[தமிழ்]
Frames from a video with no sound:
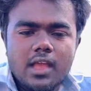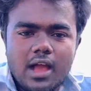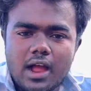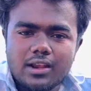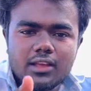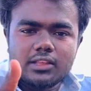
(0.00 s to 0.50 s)

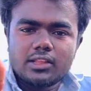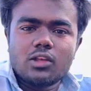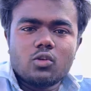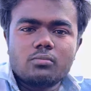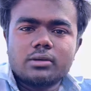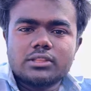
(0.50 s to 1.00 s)
ஆனால்
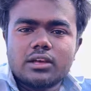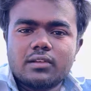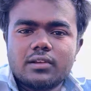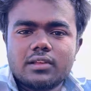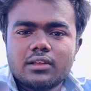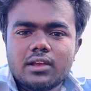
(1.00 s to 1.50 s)
இதெல்லாம் ரொம்ப
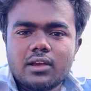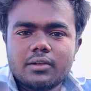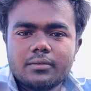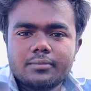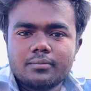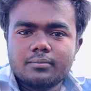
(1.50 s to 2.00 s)
தவறு
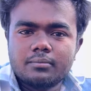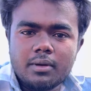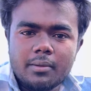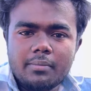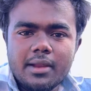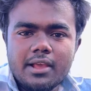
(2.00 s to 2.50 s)

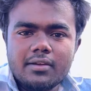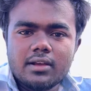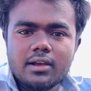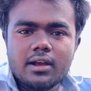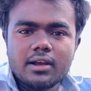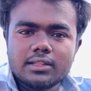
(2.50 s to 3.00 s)

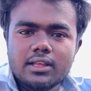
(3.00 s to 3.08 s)
பப்ளிக்காக